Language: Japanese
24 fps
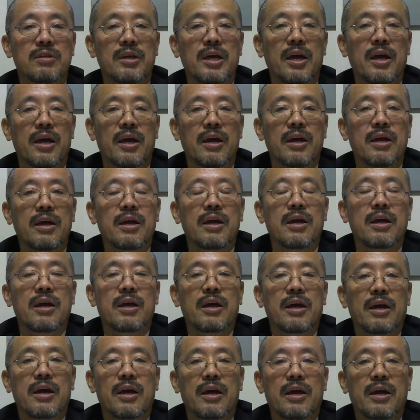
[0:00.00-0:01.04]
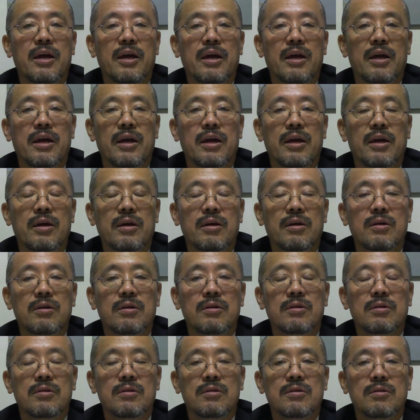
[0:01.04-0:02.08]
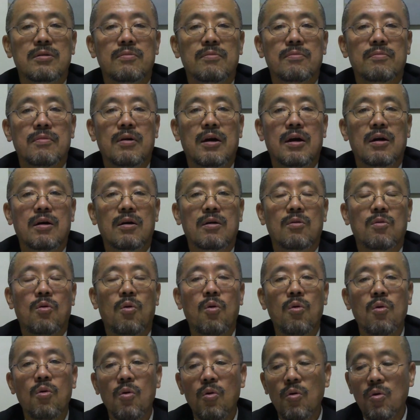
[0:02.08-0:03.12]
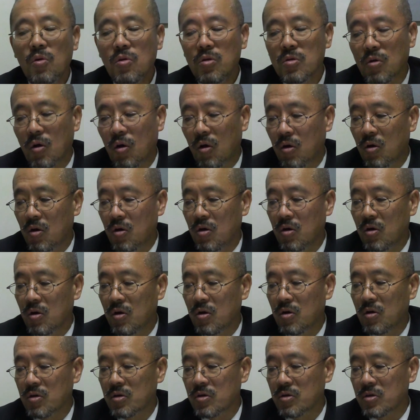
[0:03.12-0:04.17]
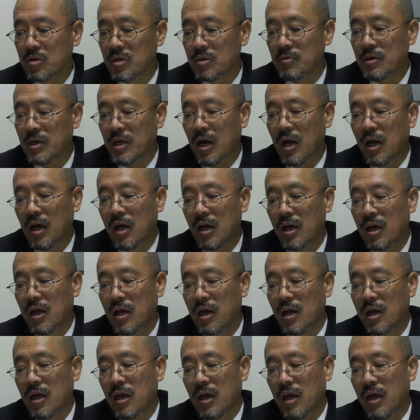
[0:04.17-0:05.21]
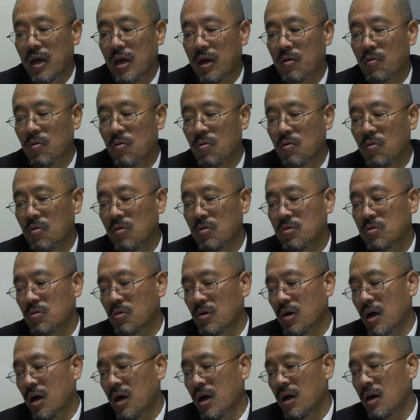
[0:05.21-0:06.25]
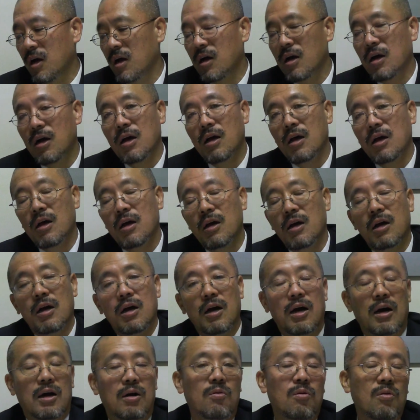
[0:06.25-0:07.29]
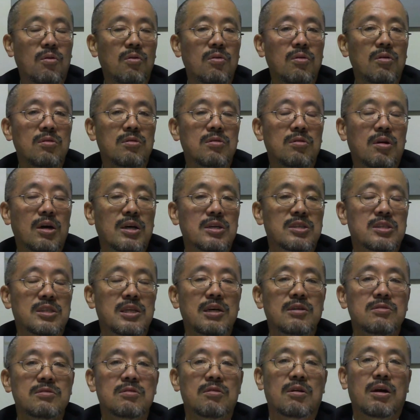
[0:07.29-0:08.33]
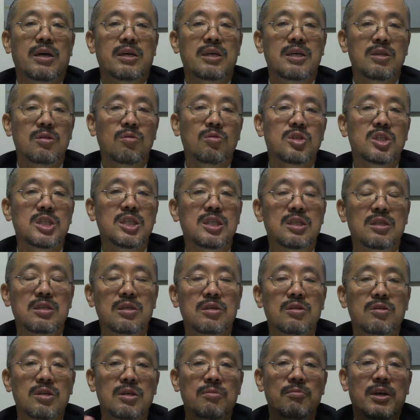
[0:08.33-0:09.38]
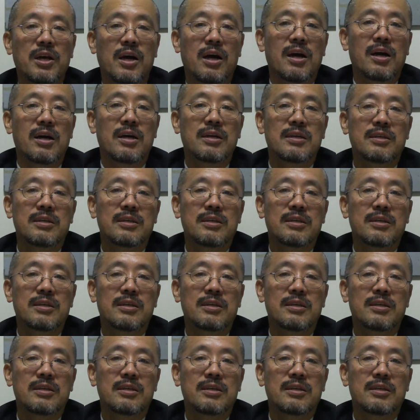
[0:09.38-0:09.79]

て、えー、まあ心と。いう意味が、えー、心とかあ心とか慕うとか愛しいっていう意味が